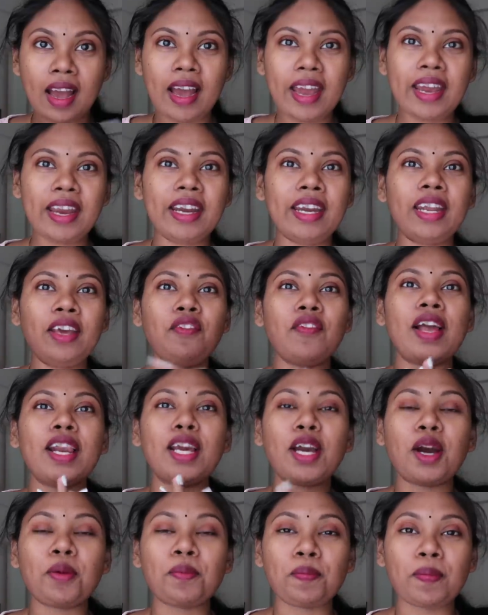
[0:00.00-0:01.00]
హాయ్ అండి
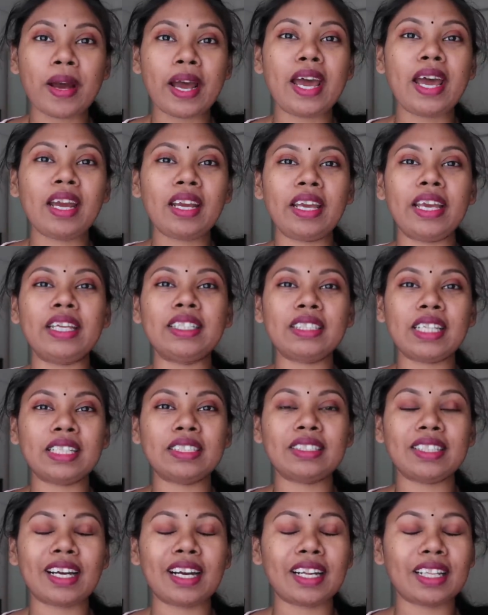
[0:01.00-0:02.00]
వెల్కమ్ బ్యాక్ ఏం
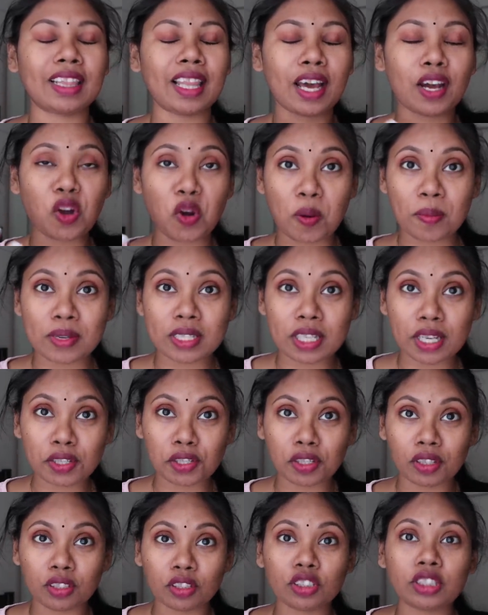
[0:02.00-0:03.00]
చేస్తున్నారని నాకు కామెంట్
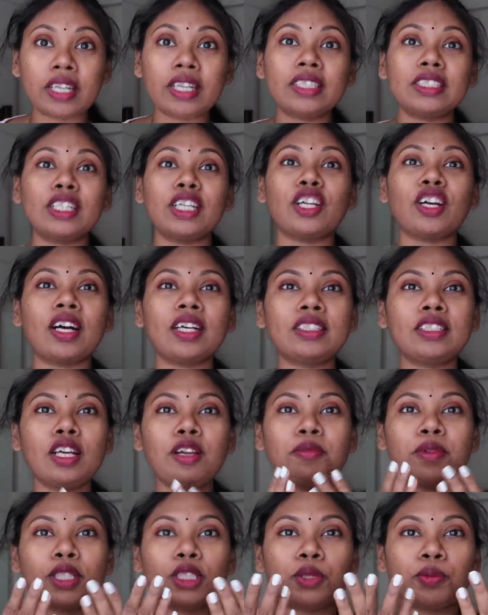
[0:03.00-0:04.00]
సెక్షన్లో షేర్ చేయడం
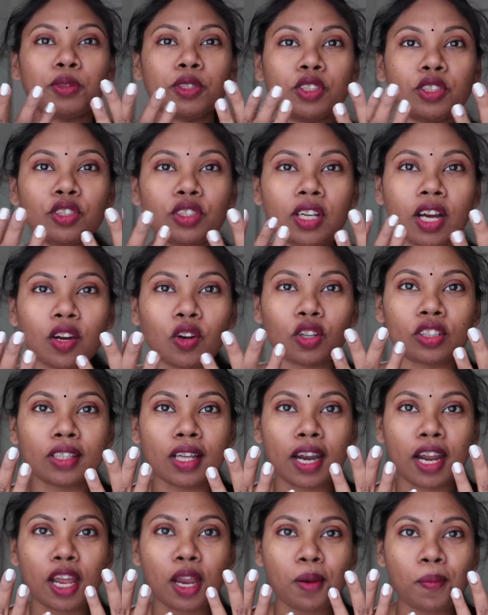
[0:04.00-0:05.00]
అస్సలు మర్చిపోద్దు నా కొత్త
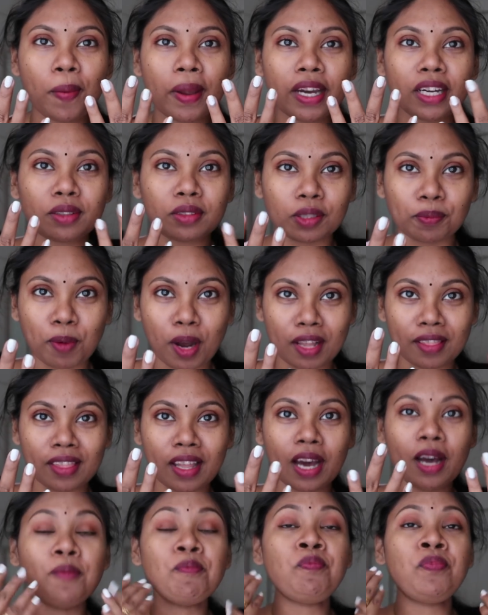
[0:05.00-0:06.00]
నెయిల్ పెయింట్
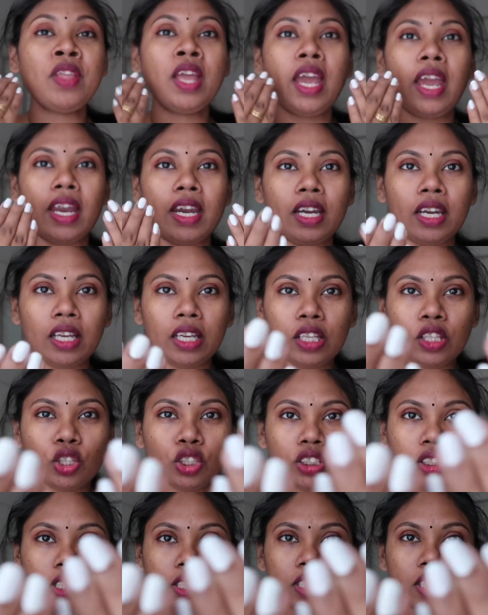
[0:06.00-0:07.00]
బాగుందా అండ్ ఇది
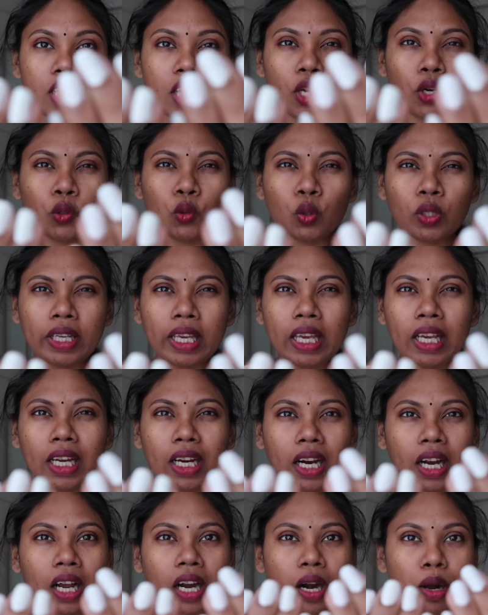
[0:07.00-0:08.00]
వచ్చేసి కుకీ
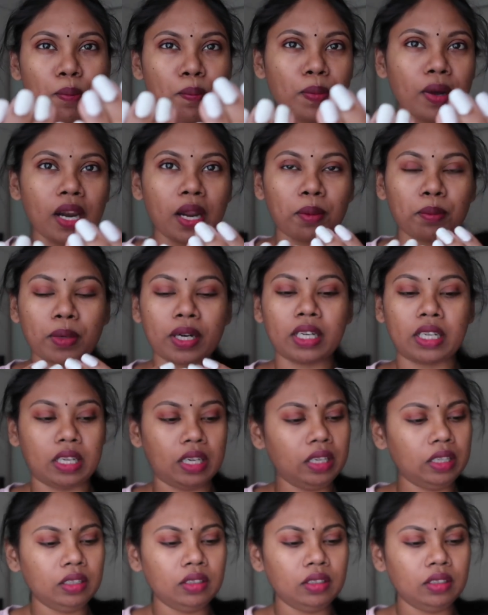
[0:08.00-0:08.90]
క్రంబుల్ అనమాట